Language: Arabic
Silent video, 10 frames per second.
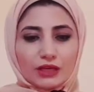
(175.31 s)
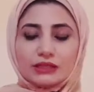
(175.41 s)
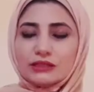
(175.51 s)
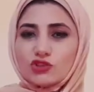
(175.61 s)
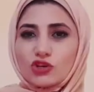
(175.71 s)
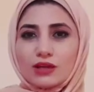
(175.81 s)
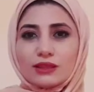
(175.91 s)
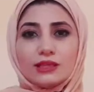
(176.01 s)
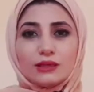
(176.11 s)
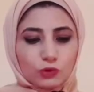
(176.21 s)
عندنا
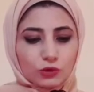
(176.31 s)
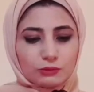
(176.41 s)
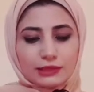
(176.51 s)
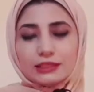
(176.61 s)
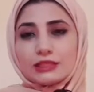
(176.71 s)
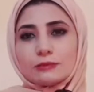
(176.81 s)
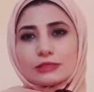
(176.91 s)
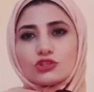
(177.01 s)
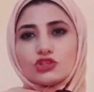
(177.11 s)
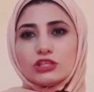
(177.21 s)
جراثيم وكل ما
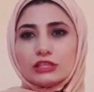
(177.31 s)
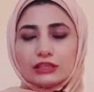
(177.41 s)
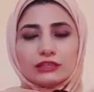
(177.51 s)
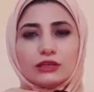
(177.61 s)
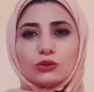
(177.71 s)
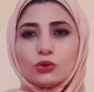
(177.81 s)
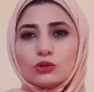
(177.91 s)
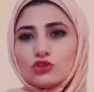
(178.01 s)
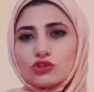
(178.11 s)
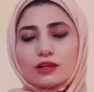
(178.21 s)
نلمس شيء احنا حننقل
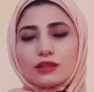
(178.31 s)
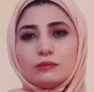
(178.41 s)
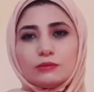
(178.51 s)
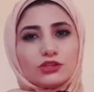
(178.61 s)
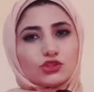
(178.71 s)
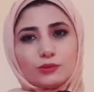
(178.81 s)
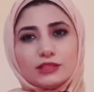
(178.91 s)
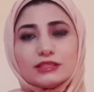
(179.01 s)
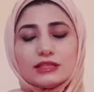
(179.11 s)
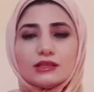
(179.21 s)
الجراثيم اي شيء
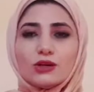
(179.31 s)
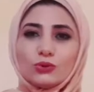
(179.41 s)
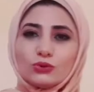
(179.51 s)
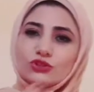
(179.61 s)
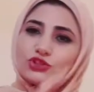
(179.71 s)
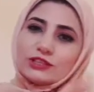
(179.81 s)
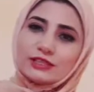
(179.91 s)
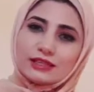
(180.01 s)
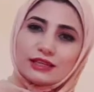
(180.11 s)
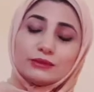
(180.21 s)
بايدينا ونرجع
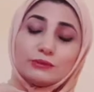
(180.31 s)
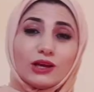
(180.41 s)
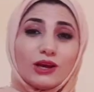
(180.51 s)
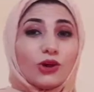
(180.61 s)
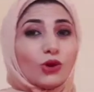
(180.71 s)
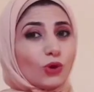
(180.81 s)
نستخدمها